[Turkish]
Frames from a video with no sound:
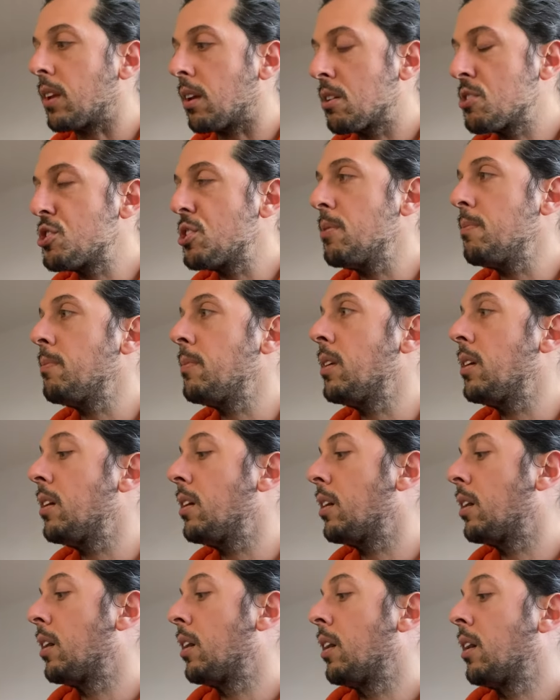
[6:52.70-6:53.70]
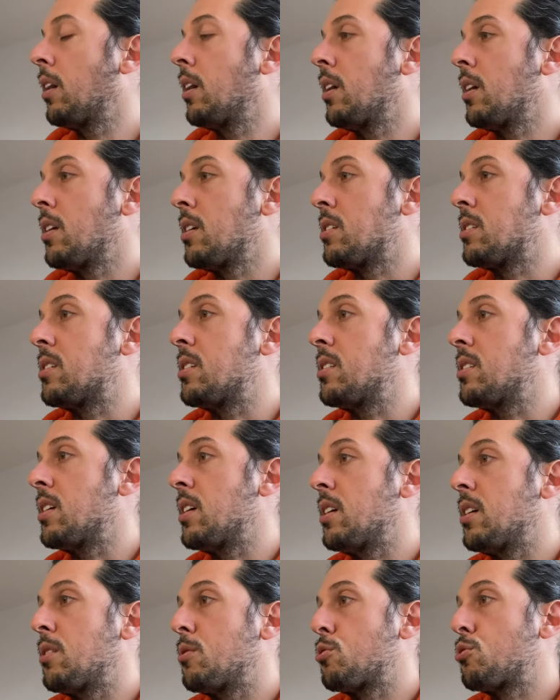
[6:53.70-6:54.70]
Şimdi
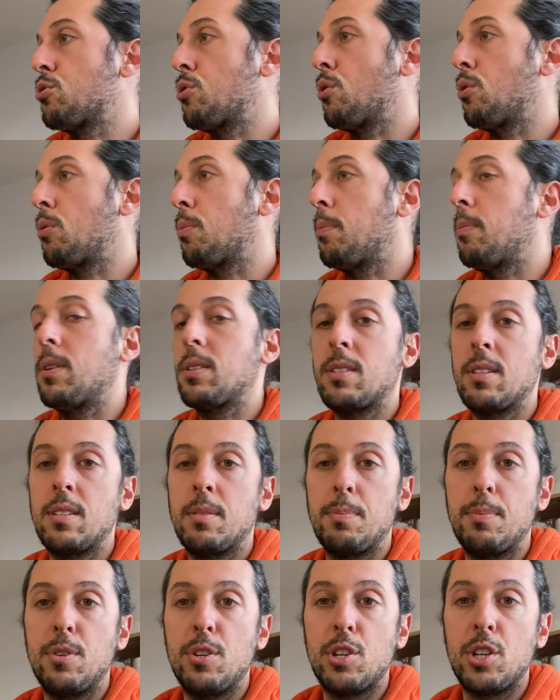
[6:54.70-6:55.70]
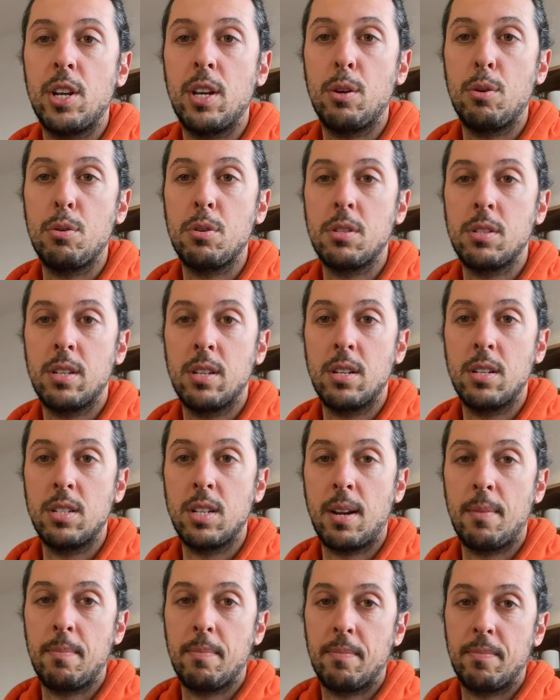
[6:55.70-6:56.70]
size çok basit bir şey
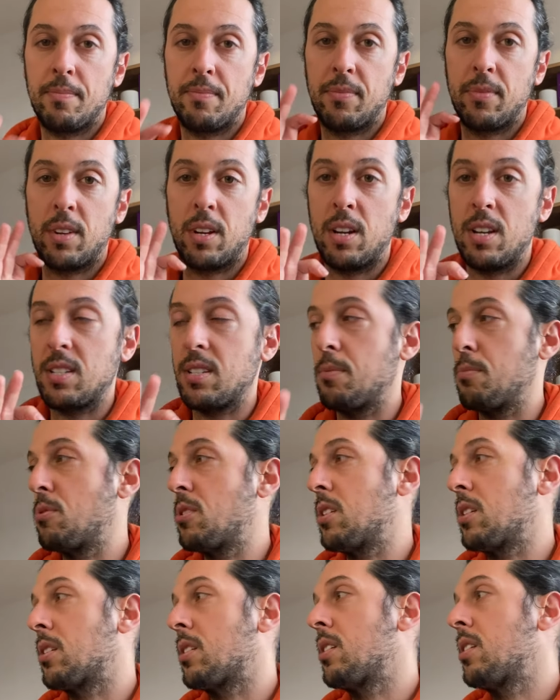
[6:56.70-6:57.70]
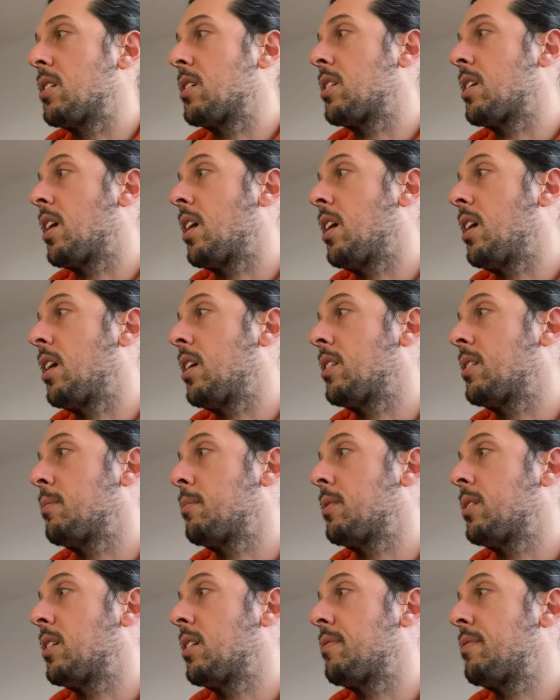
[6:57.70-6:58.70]
göstereceğim. Resim çıktılarını
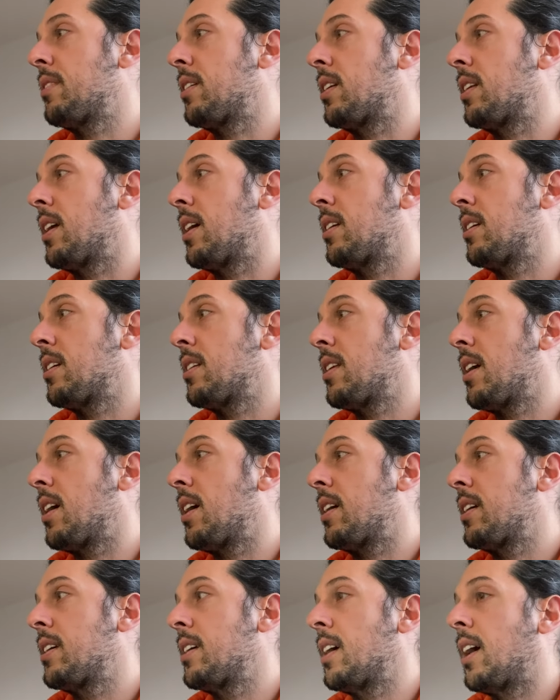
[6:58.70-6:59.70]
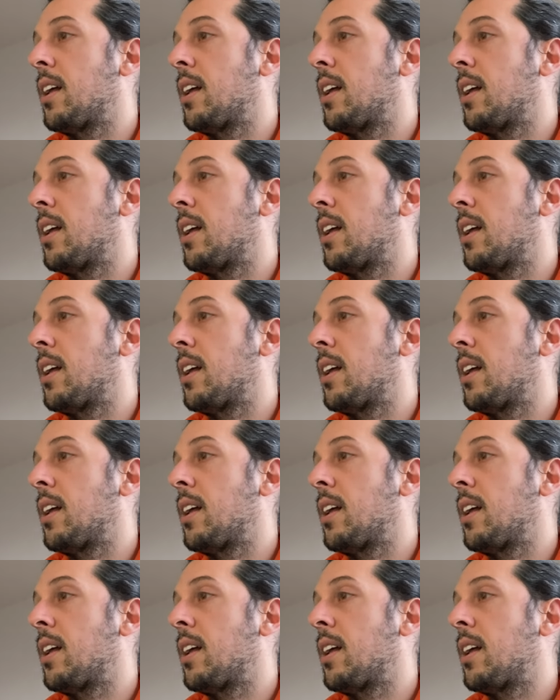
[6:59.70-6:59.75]
aldım grafiklerle daha iyi